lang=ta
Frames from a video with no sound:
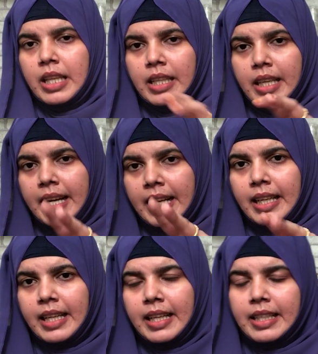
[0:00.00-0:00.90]
இதுக்கு
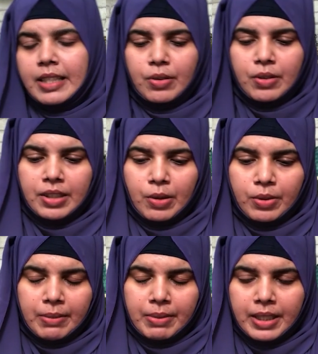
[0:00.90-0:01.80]
இடையில எனக்கு ஒரு
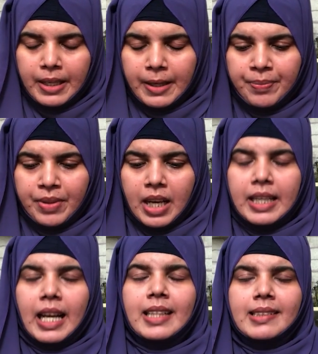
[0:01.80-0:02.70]
டவுட் எப்படின்னா
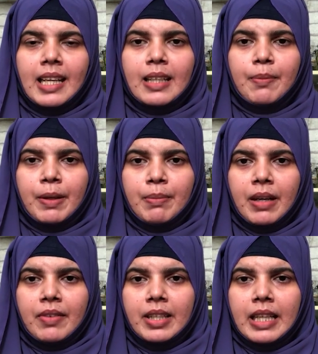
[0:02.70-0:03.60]
டலஸ்
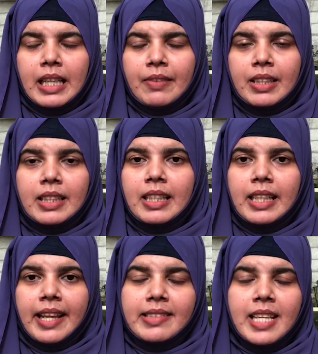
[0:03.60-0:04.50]
அழகப்பெருமா அவர்களை வந்து
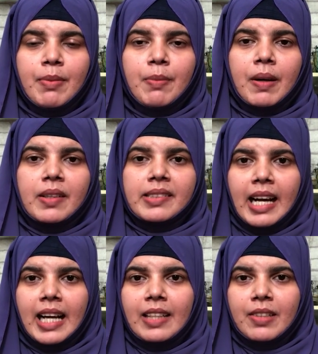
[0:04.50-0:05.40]
எஸ்ஜேபி பக்கம்
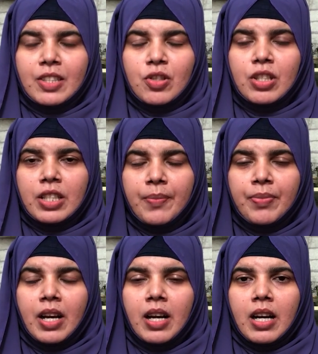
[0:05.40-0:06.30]
சாய வச்சு
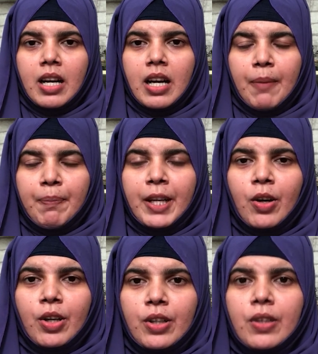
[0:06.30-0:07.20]
அப்படி
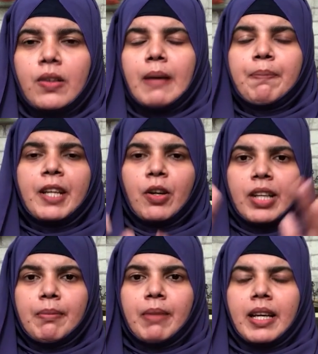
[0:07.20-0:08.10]
ஒரு அப்படி
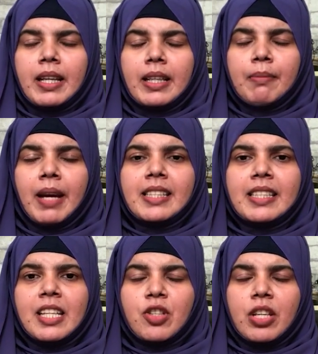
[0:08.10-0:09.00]
ஒரு இமே
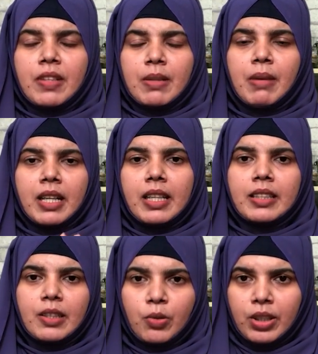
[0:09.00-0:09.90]
இமேஜினேஷனை வந்து
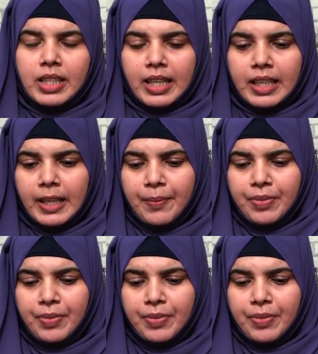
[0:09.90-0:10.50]
மக்களுக்கு கொடுத்தாக்கா